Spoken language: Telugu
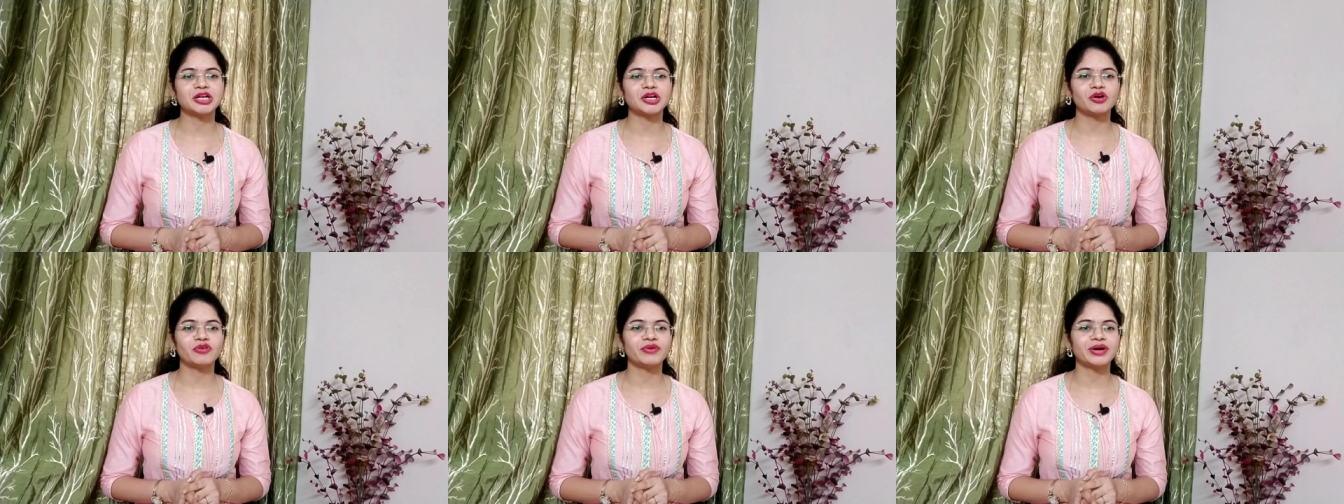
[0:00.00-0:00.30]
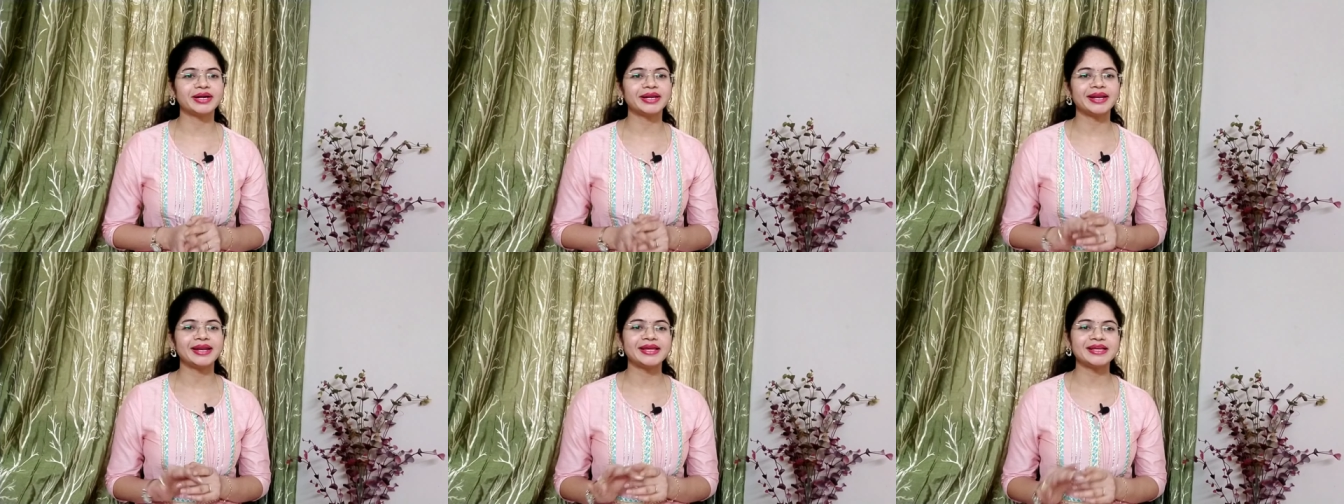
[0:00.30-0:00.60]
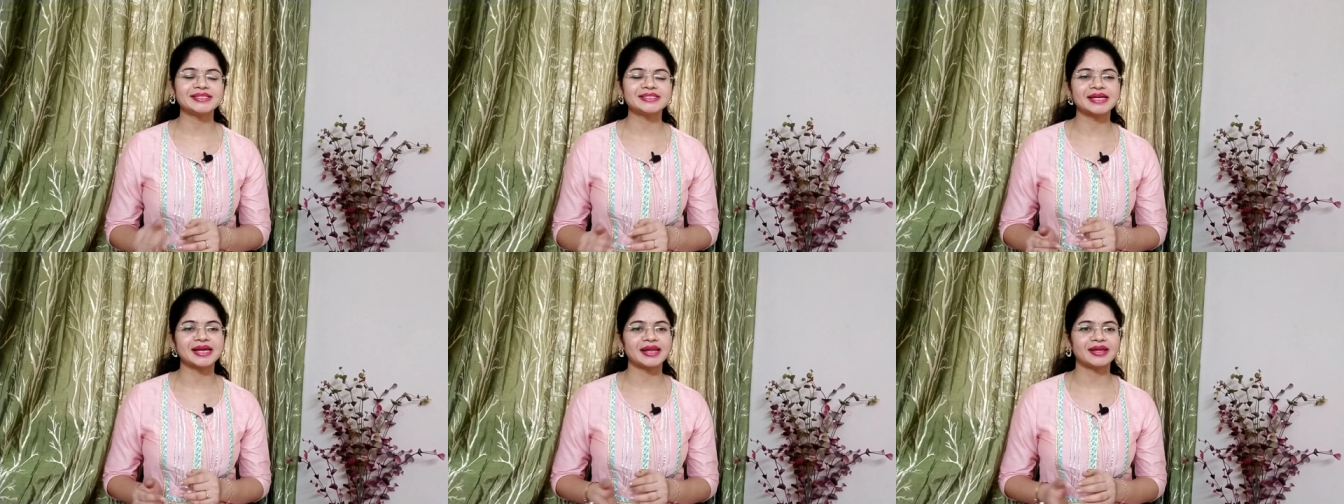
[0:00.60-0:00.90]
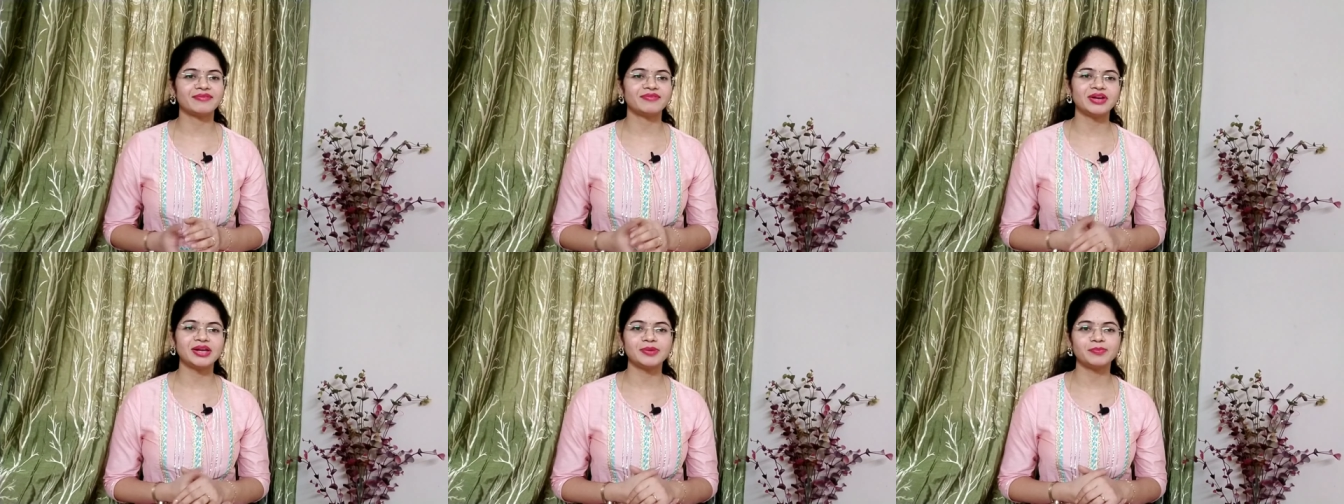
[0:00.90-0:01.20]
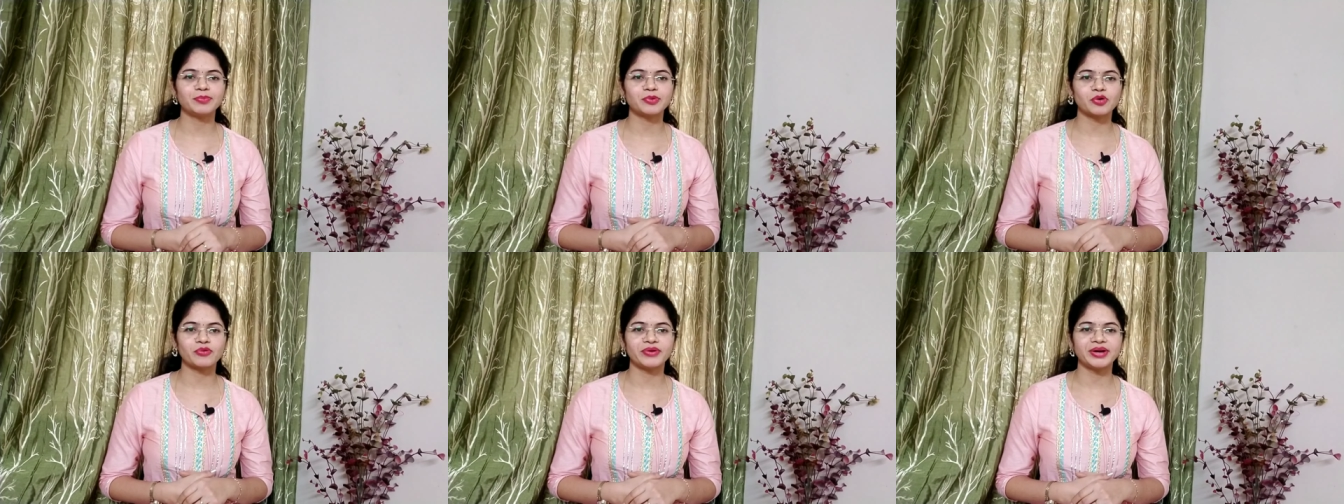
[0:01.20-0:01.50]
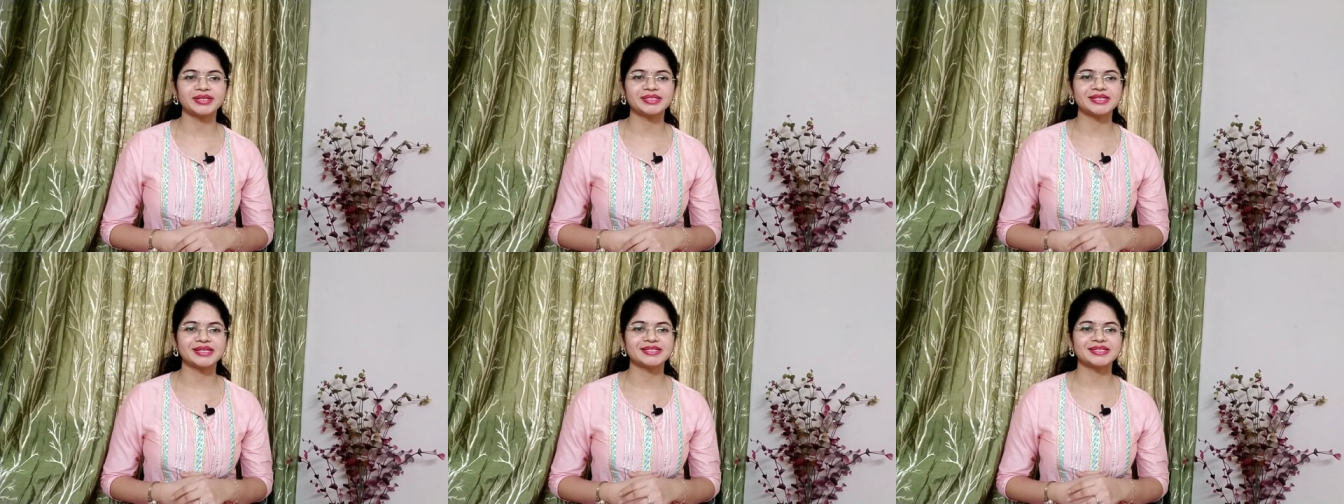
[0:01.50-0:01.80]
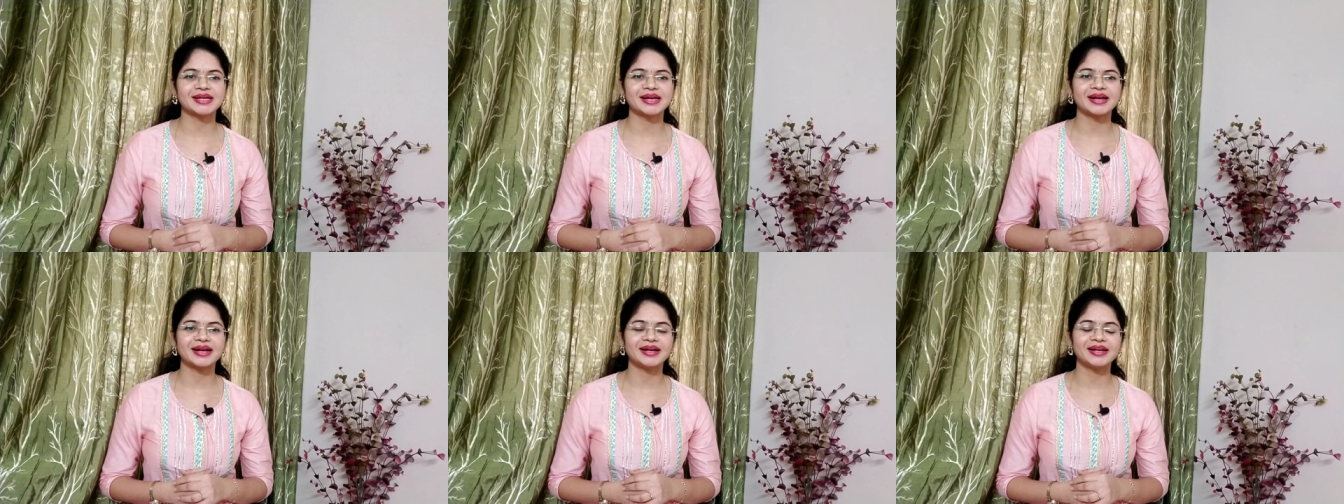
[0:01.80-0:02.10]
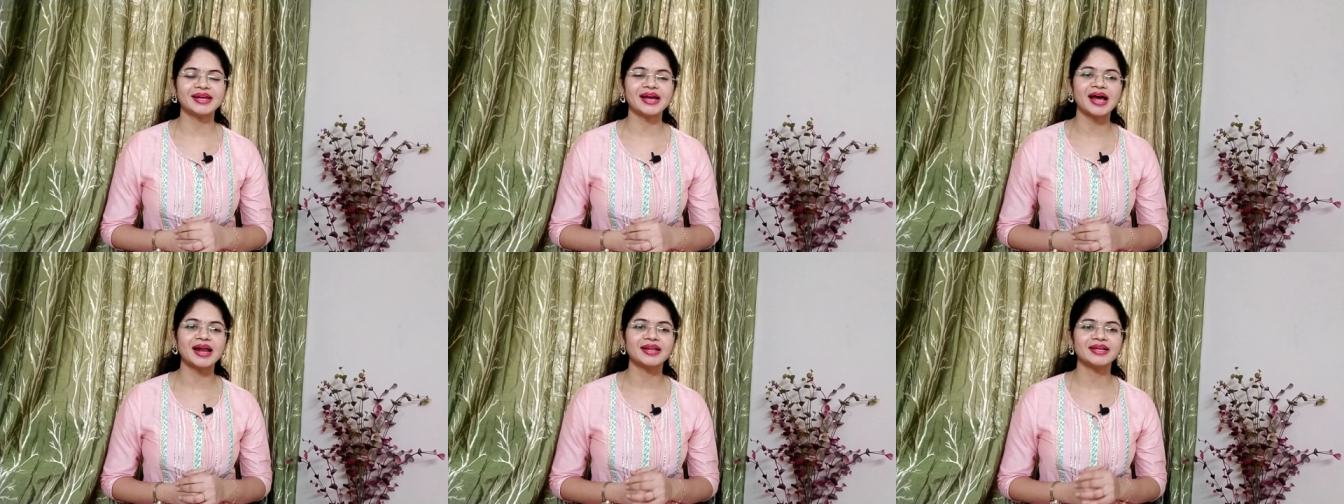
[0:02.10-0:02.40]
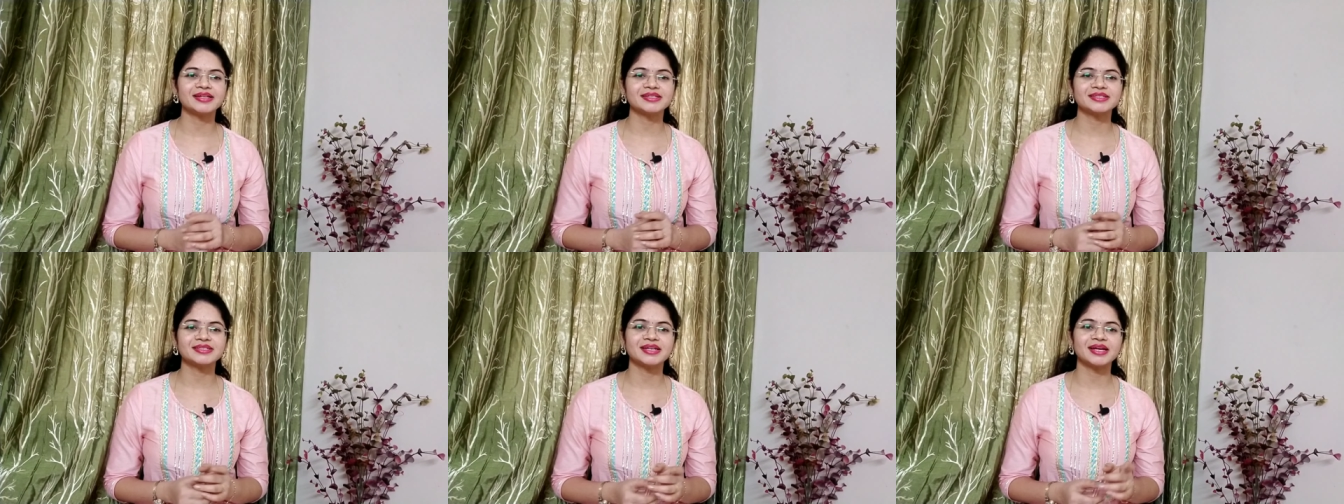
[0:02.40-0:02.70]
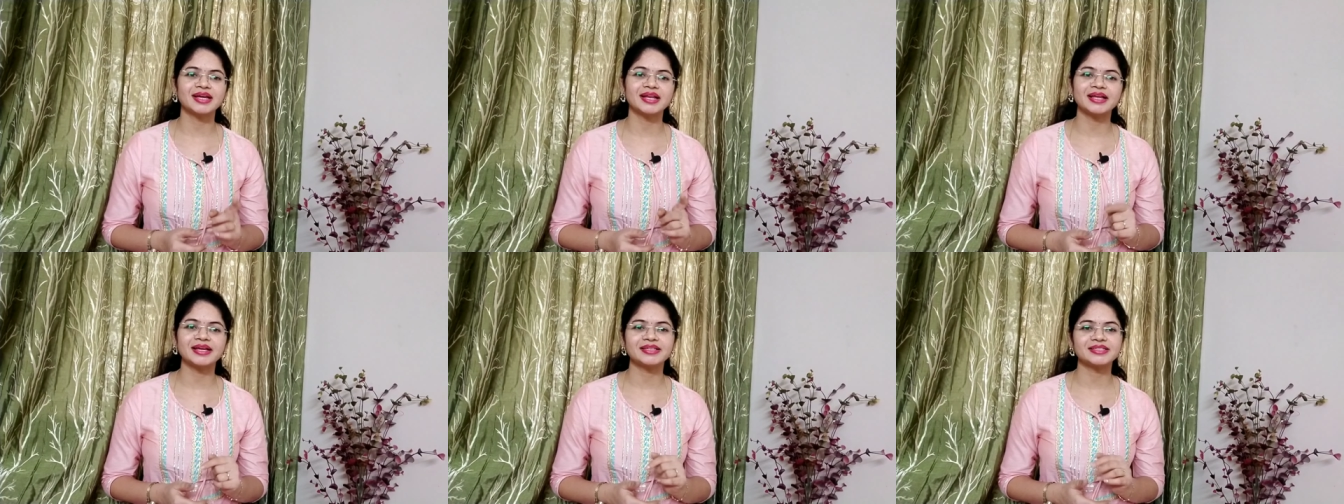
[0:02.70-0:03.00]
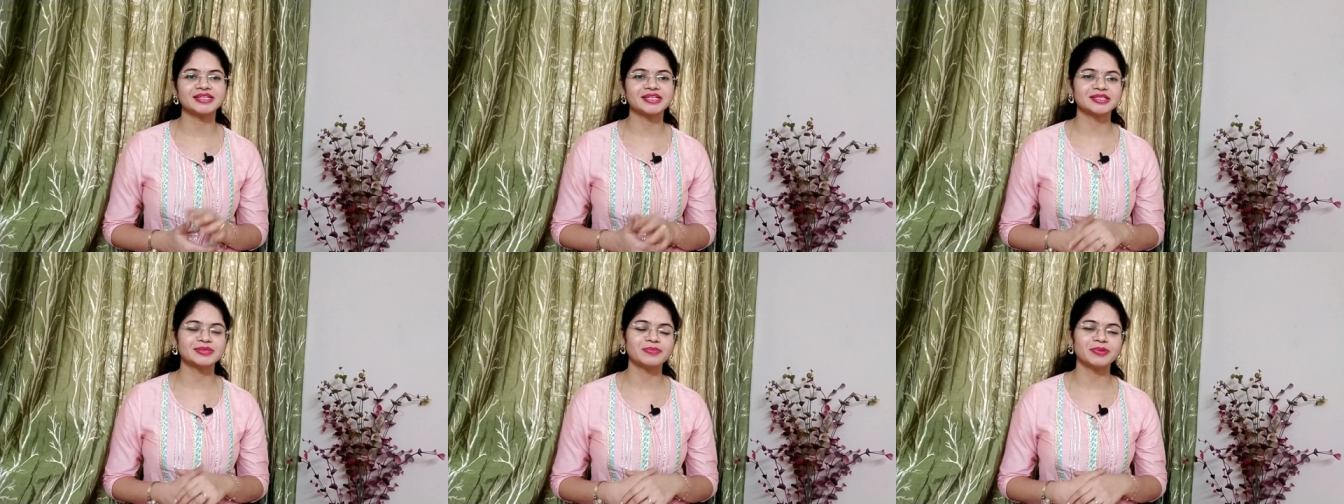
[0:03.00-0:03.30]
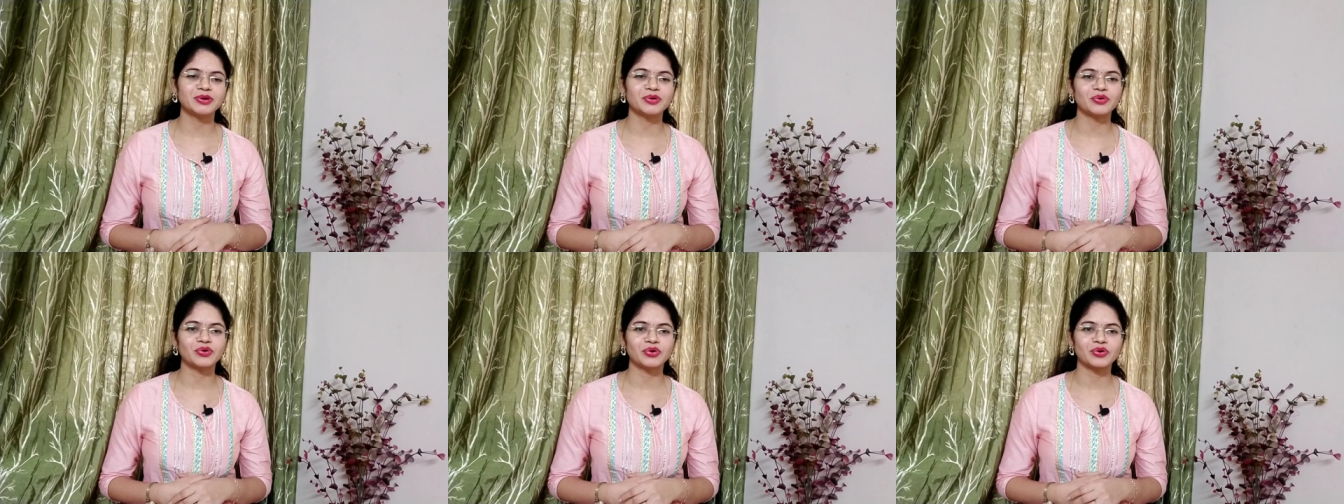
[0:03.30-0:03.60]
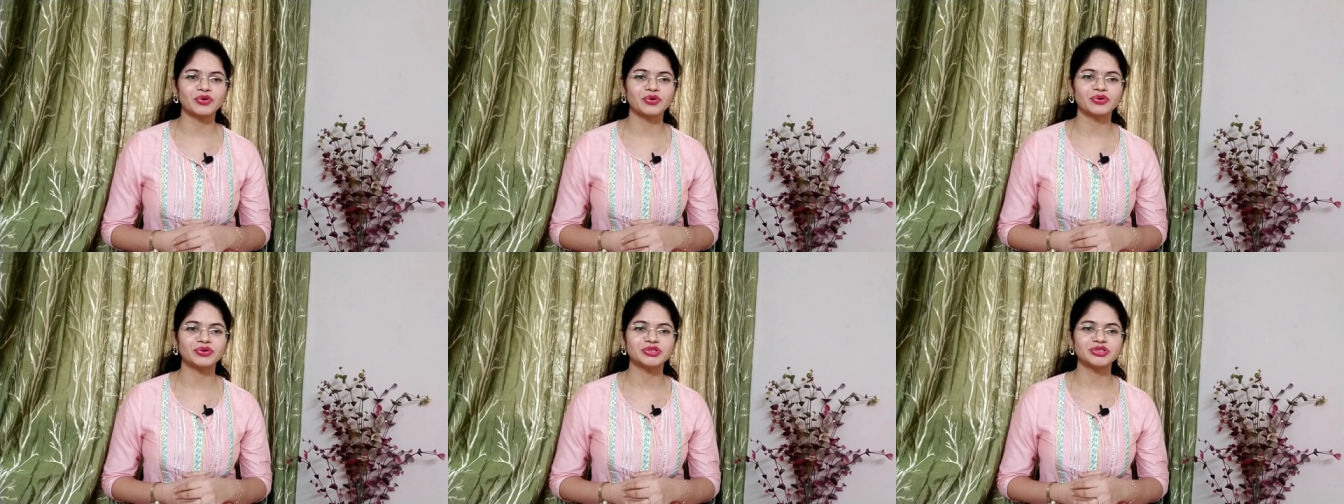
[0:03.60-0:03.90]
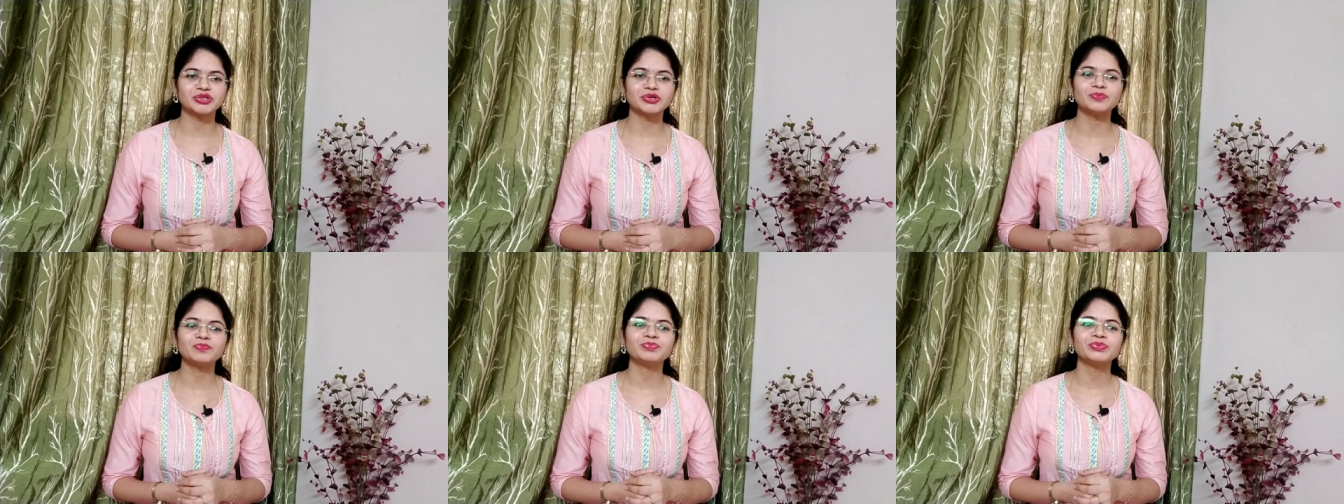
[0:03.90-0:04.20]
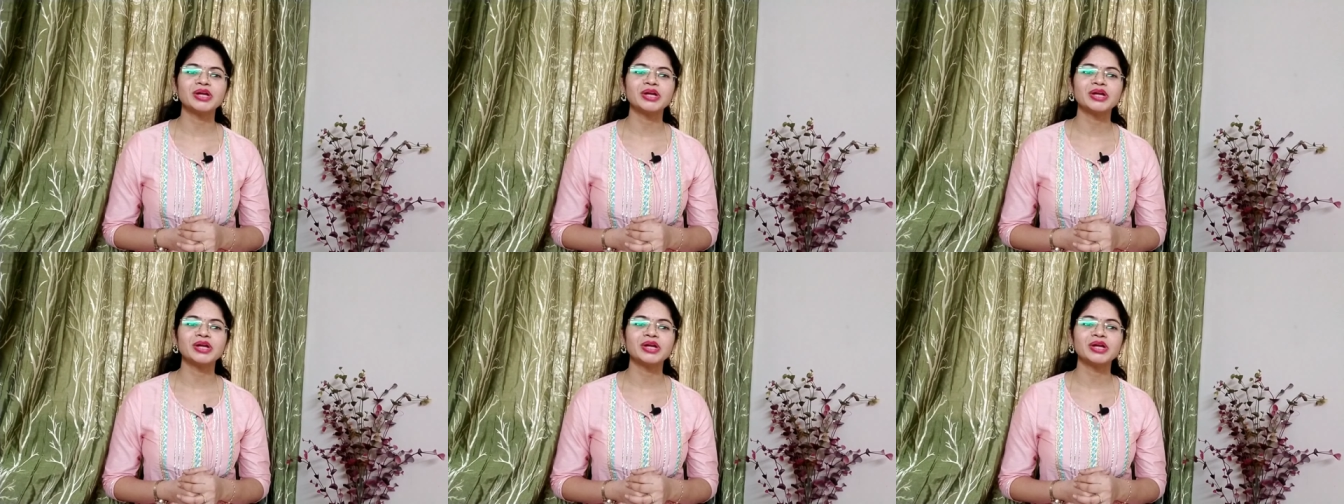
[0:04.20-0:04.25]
లో వాటి లింక్స్ అనేవి నేను ప్రొవైడ్ చేశానండి ఆ లింక్స్ని క్లిక్ చేసి మీరు కొనుక్కోవచ్చు